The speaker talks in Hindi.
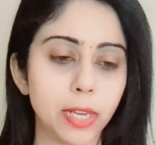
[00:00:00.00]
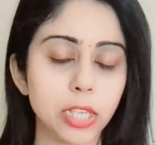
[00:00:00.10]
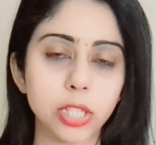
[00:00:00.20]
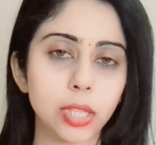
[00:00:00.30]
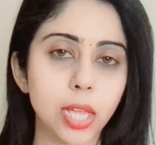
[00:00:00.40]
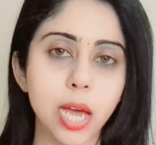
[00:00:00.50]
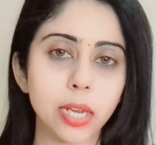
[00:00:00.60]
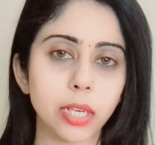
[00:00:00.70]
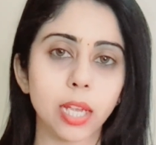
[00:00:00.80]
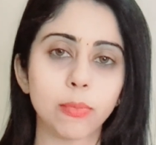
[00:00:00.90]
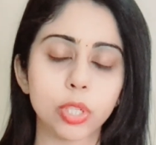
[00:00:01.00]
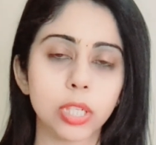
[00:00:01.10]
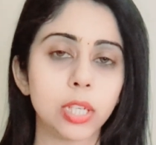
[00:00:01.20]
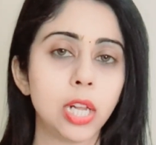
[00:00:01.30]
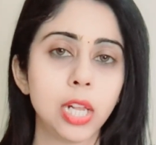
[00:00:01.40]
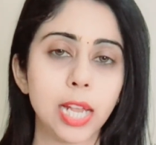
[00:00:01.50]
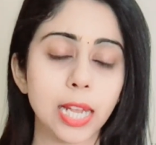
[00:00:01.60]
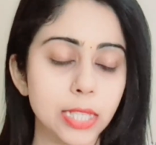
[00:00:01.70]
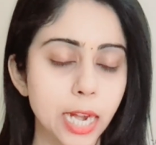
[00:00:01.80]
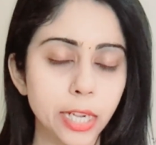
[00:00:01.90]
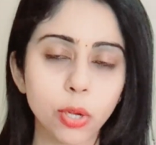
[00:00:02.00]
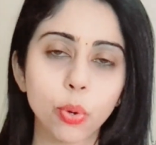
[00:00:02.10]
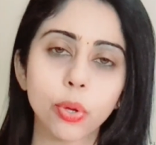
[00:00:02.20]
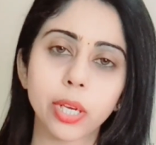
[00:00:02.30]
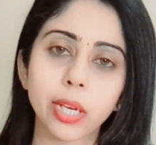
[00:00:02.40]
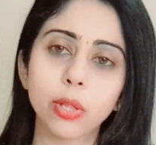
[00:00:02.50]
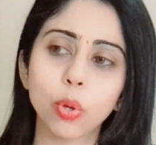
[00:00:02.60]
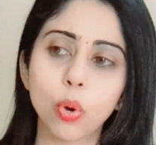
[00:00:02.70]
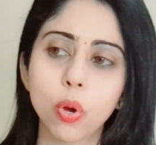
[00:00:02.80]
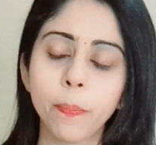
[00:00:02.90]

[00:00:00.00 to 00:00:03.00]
वही चिंता आ रही है मुझे एंग्जाइटी हो रही है तो